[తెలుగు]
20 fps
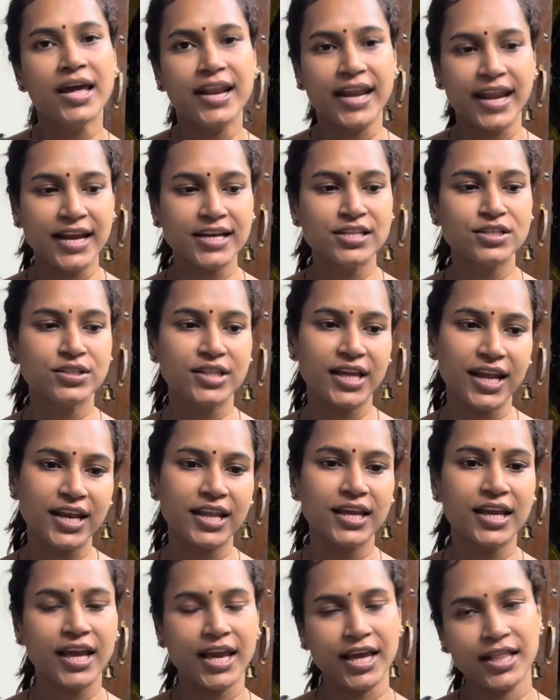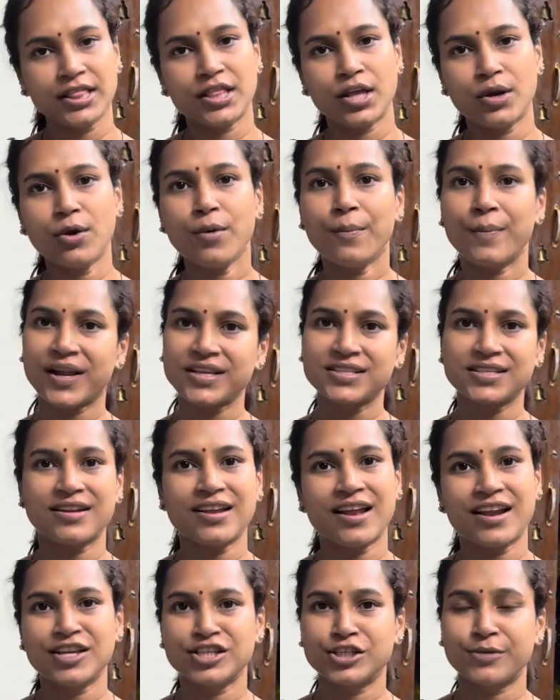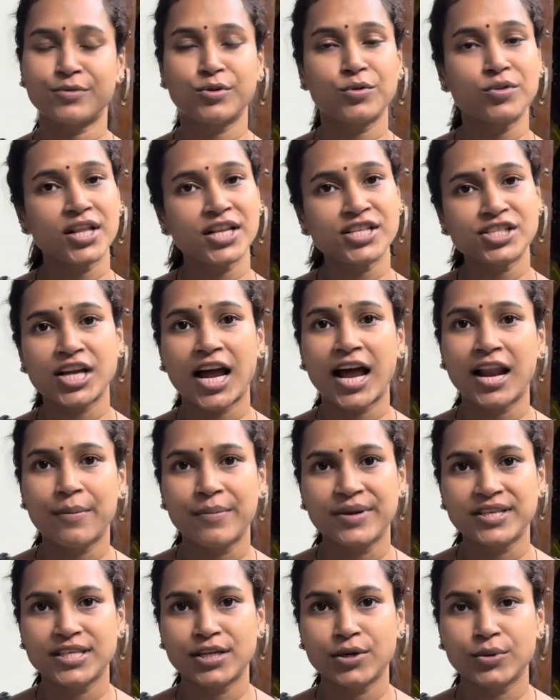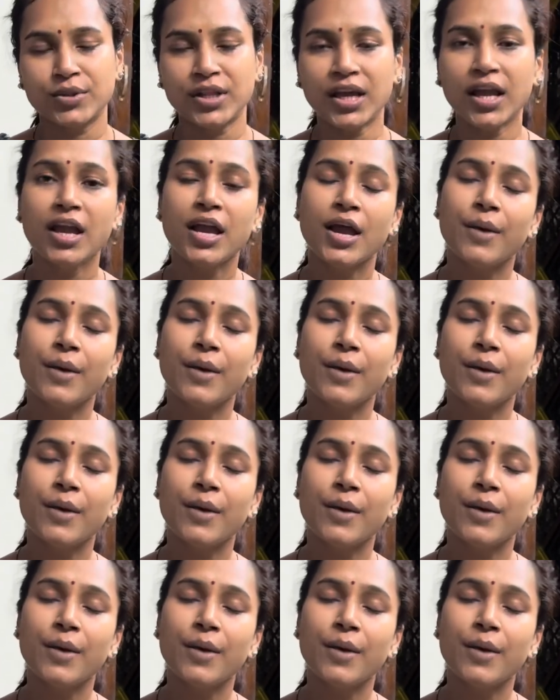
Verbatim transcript: రేట్స్ ప్రైస్ దేనికి ఎంతనో ప్రసన్నానే చెప్తుంది తను చాలా బిజీగా ఉంది